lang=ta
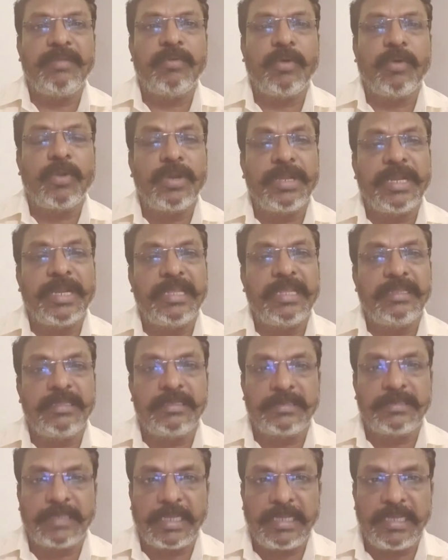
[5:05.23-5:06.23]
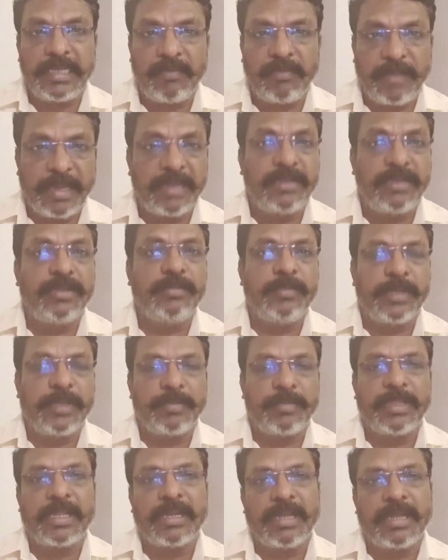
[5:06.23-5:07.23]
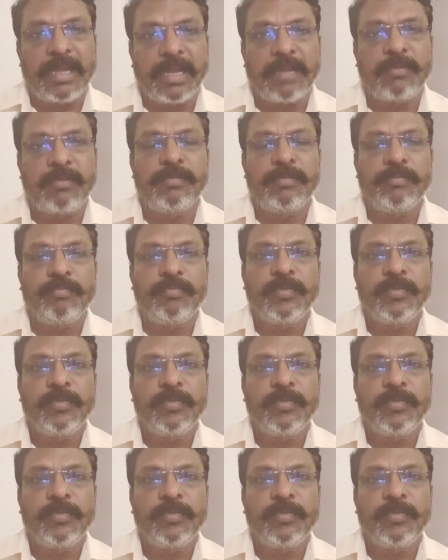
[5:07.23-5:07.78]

ஒருங்கிணைந்து செய்ய வேண்டும் என்பதற்காகவும்